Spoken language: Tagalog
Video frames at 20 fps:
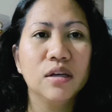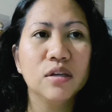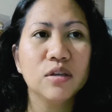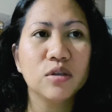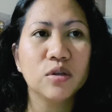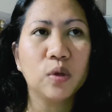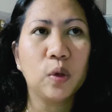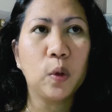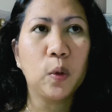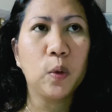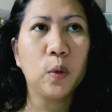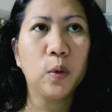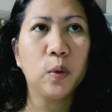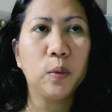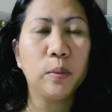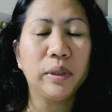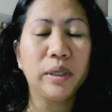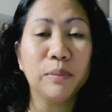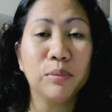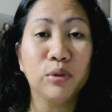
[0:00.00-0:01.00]
So,
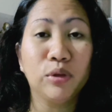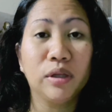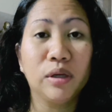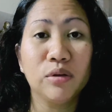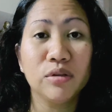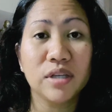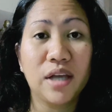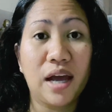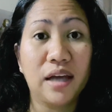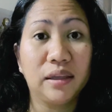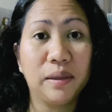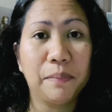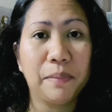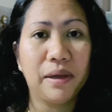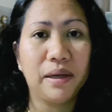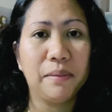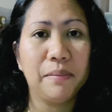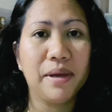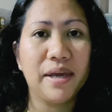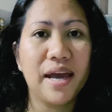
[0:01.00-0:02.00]
pinapunta ko si ate
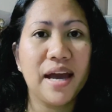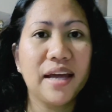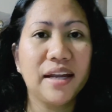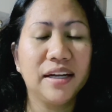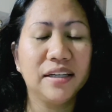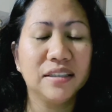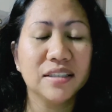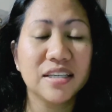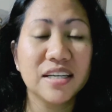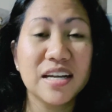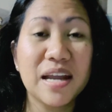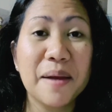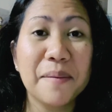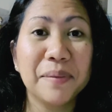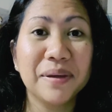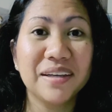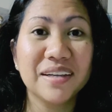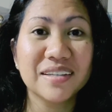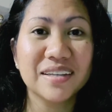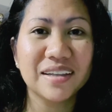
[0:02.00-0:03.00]
para bayaran. Sinama
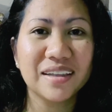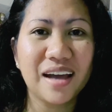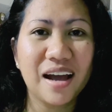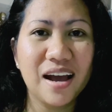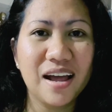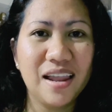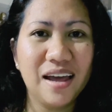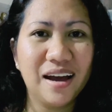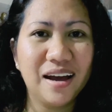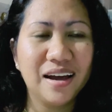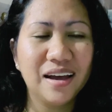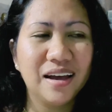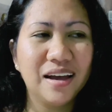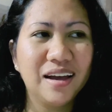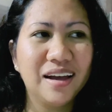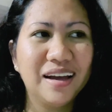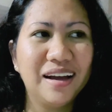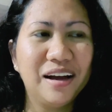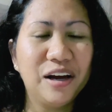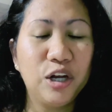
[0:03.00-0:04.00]
niya si Tala.
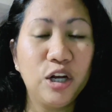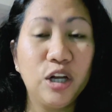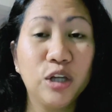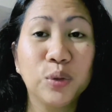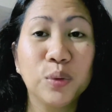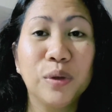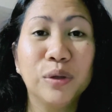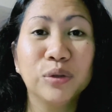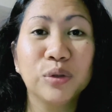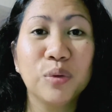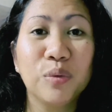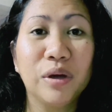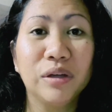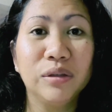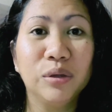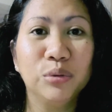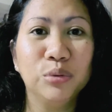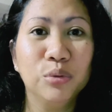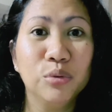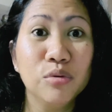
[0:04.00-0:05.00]
Ala, tuwang-tuwa
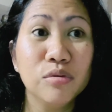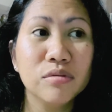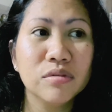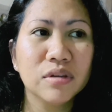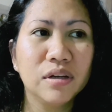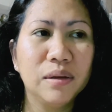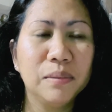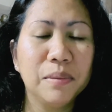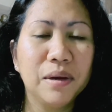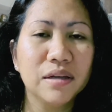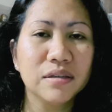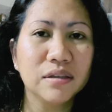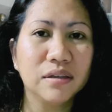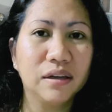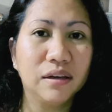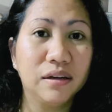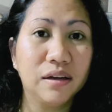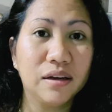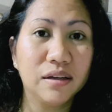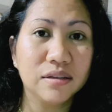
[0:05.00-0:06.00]
daw doon sa labasan,
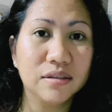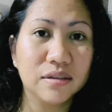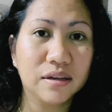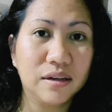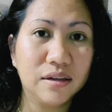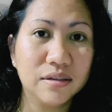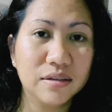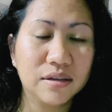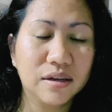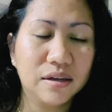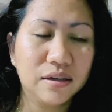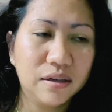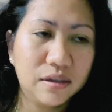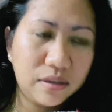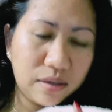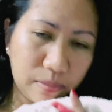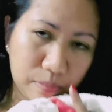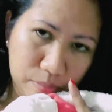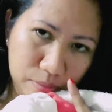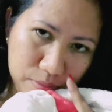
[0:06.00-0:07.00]
naglakad sa kalsada.
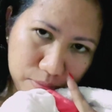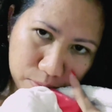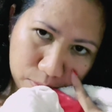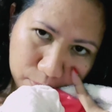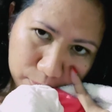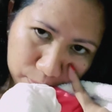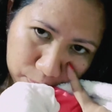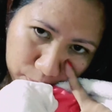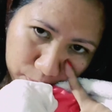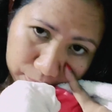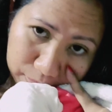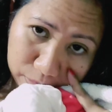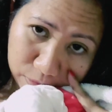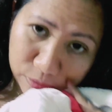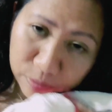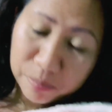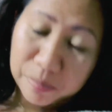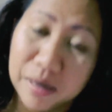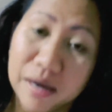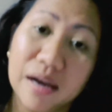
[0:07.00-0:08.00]
Tapos, tuwang-tuwa
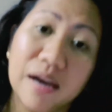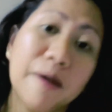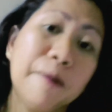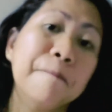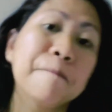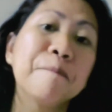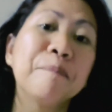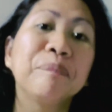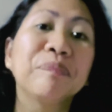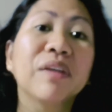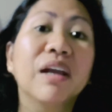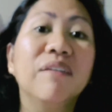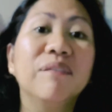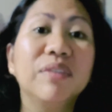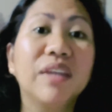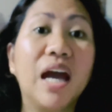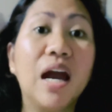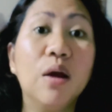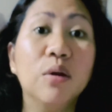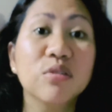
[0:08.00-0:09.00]
din yung mga
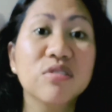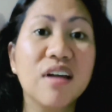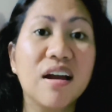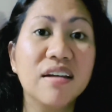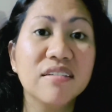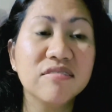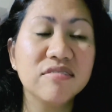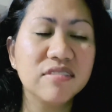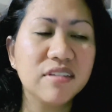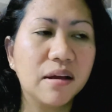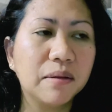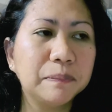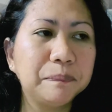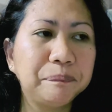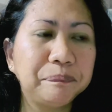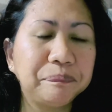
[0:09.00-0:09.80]
tao sa kanya.